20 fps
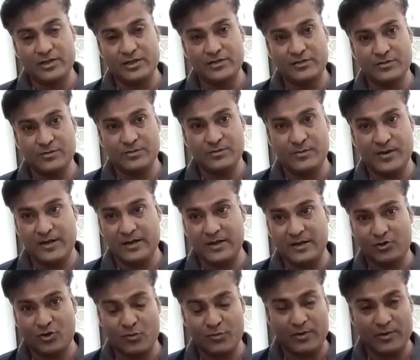इस बार
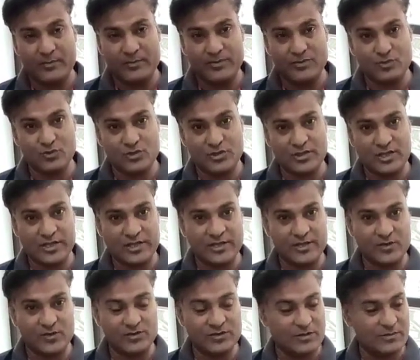का टॉपिक मैं सोचा था कि
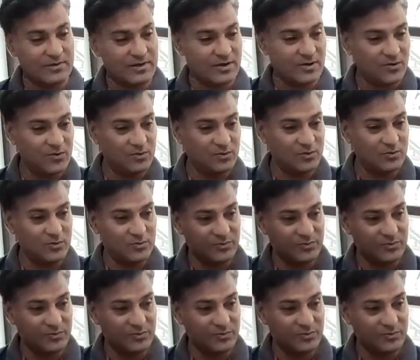कौन सा बनाऊं